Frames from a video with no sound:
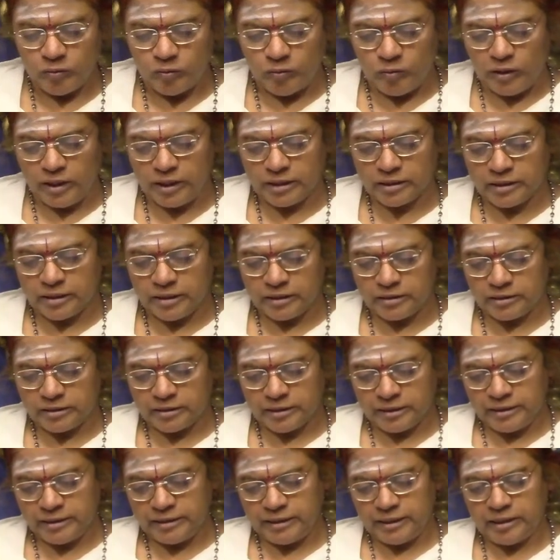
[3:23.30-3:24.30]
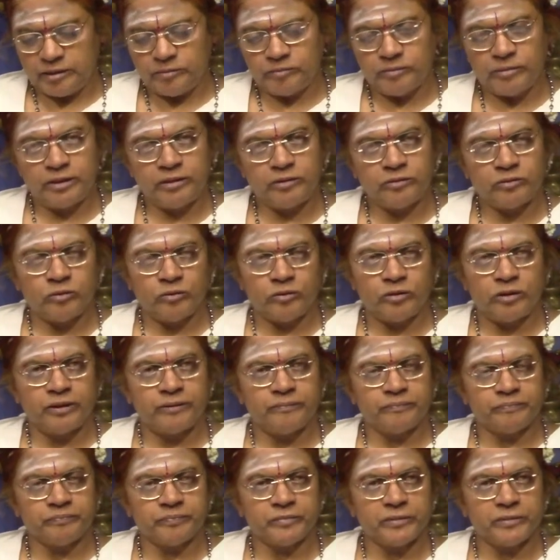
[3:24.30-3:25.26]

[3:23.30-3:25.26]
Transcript: ஊடற்கண் சென்றேன்மன் தோழி